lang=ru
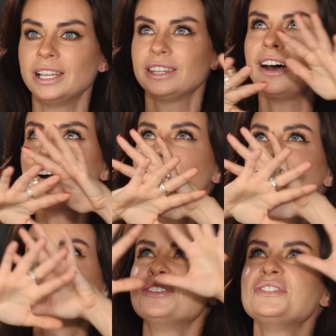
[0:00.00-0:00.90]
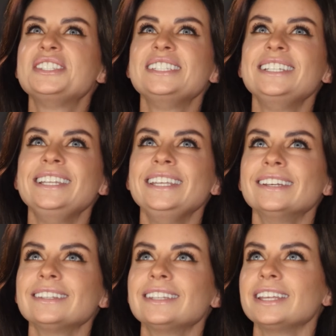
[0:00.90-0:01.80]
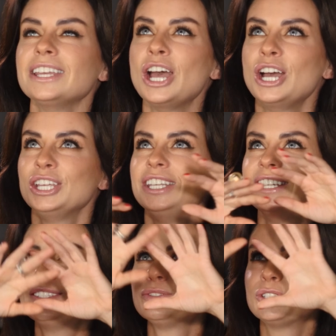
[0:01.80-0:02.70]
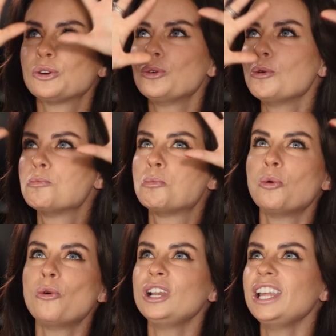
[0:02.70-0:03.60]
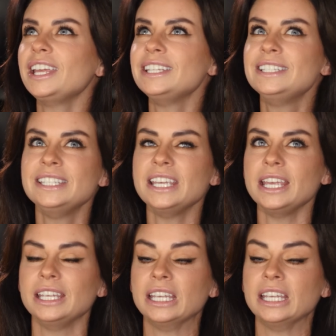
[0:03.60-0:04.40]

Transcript: да, во Вселенной есть вот такое поле идей,